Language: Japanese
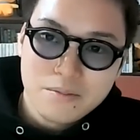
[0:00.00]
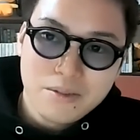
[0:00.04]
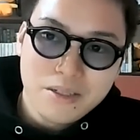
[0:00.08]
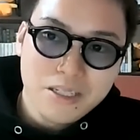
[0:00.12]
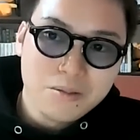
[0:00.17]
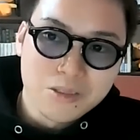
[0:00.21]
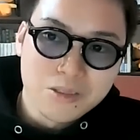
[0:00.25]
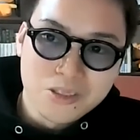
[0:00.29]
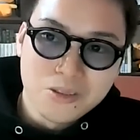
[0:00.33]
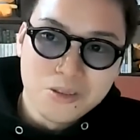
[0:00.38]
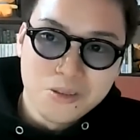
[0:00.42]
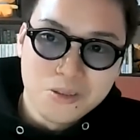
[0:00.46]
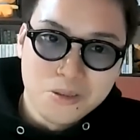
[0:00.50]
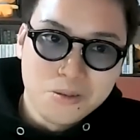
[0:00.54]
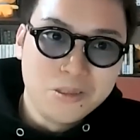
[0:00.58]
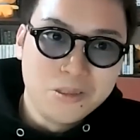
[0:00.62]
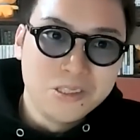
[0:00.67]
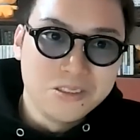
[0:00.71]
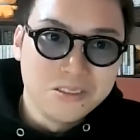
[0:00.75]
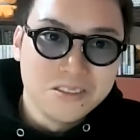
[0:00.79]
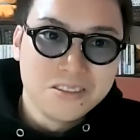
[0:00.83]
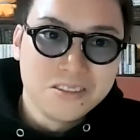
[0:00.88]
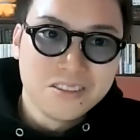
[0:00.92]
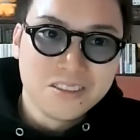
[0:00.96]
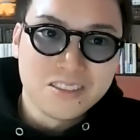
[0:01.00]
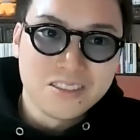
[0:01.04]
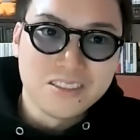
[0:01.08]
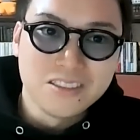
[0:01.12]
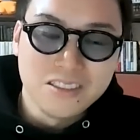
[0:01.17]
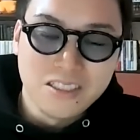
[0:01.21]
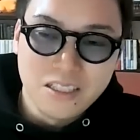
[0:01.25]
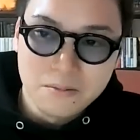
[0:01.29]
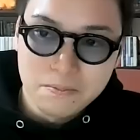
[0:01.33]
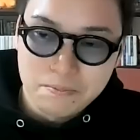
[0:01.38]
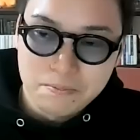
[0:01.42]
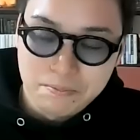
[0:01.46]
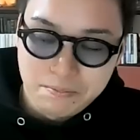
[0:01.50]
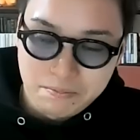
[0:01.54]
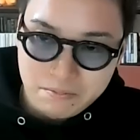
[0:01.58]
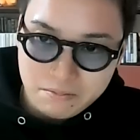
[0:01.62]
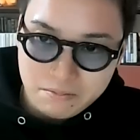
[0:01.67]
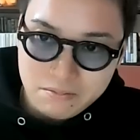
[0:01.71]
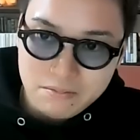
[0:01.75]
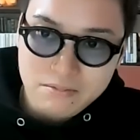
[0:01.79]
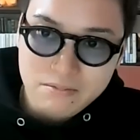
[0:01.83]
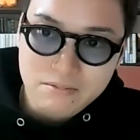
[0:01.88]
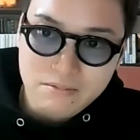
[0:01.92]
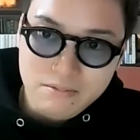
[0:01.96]
まあでもそう思う、普通に。
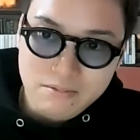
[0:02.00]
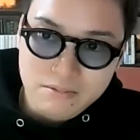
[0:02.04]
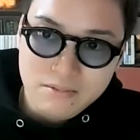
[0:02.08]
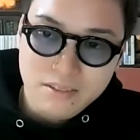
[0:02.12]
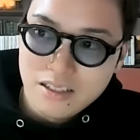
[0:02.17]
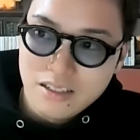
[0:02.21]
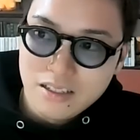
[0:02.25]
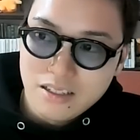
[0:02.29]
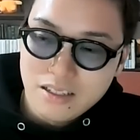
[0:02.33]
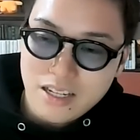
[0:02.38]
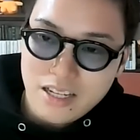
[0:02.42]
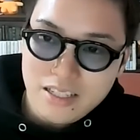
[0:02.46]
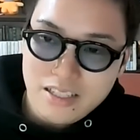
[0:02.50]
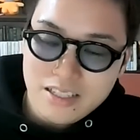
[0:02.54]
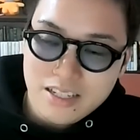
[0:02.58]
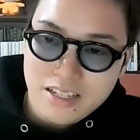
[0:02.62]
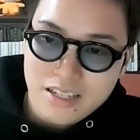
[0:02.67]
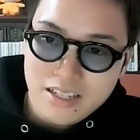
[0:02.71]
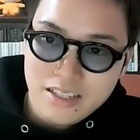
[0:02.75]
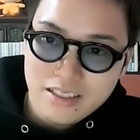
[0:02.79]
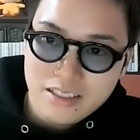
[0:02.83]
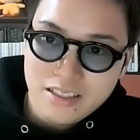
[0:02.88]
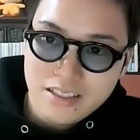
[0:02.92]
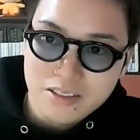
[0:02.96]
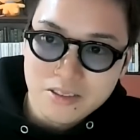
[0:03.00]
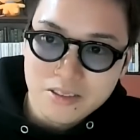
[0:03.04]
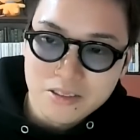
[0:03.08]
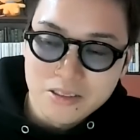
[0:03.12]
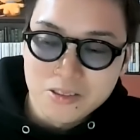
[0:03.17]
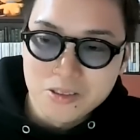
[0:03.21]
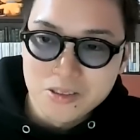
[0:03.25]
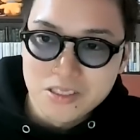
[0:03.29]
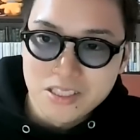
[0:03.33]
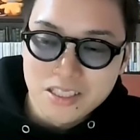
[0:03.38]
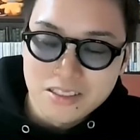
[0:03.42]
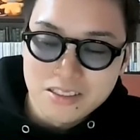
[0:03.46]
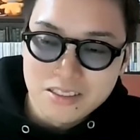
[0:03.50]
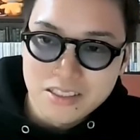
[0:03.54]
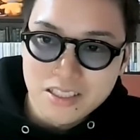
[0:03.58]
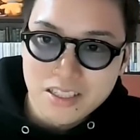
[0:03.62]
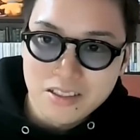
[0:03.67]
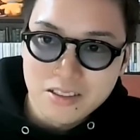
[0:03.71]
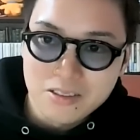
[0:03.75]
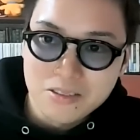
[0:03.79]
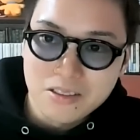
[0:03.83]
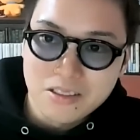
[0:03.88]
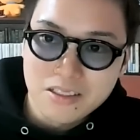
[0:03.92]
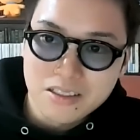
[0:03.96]
ライターやってんので5時脱
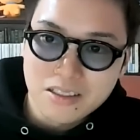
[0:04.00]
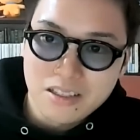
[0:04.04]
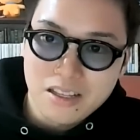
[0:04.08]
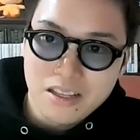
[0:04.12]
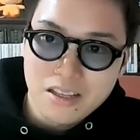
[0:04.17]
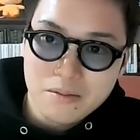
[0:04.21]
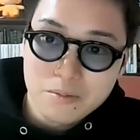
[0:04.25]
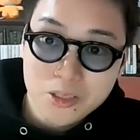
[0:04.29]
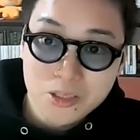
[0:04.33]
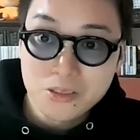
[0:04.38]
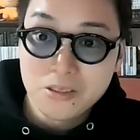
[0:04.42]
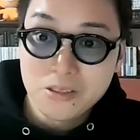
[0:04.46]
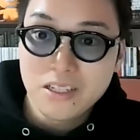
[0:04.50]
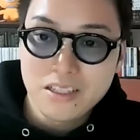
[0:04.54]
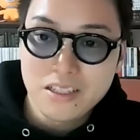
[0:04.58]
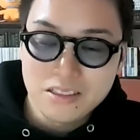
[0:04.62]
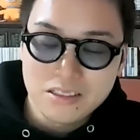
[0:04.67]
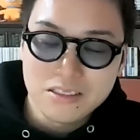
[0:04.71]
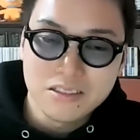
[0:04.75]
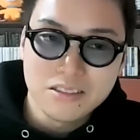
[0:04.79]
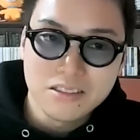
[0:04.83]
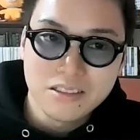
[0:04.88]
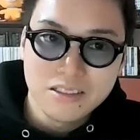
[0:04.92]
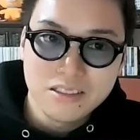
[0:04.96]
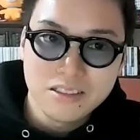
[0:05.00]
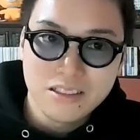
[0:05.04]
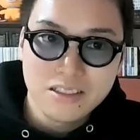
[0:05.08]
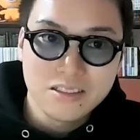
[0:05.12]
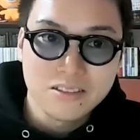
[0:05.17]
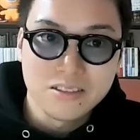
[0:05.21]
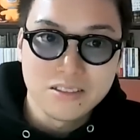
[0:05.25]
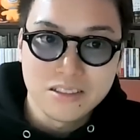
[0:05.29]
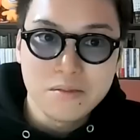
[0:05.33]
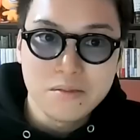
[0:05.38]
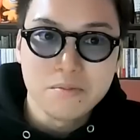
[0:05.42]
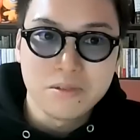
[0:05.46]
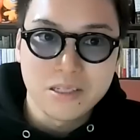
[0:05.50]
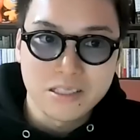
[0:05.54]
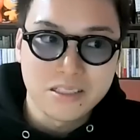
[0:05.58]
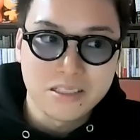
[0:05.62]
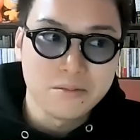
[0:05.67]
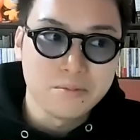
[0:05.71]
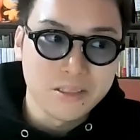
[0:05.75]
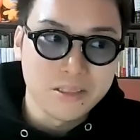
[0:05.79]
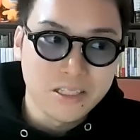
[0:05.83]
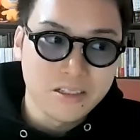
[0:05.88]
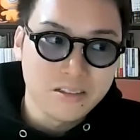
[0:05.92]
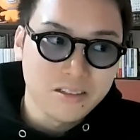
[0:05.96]
字あるとかって、もうしょうがないんですよ。その全部
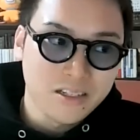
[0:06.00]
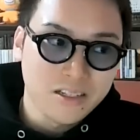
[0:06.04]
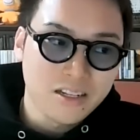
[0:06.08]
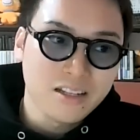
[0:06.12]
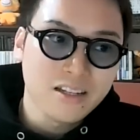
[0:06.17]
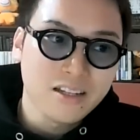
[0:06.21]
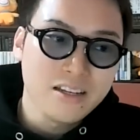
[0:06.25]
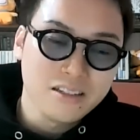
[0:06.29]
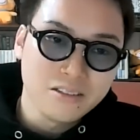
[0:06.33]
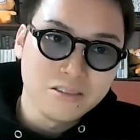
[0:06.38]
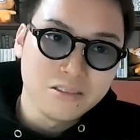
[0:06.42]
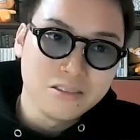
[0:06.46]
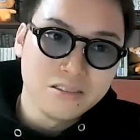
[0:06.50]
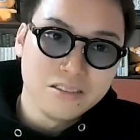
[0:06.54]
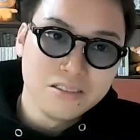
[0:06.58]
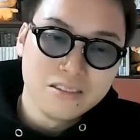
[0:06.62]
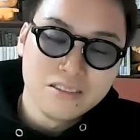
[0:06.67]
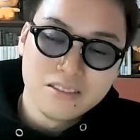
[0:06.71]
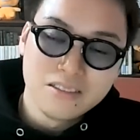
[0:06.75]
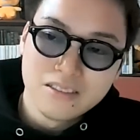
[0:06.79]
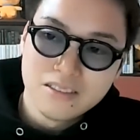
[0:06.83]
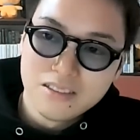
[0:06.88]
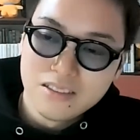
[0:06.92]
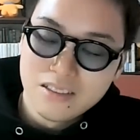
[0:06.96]
は全部なくならないけど。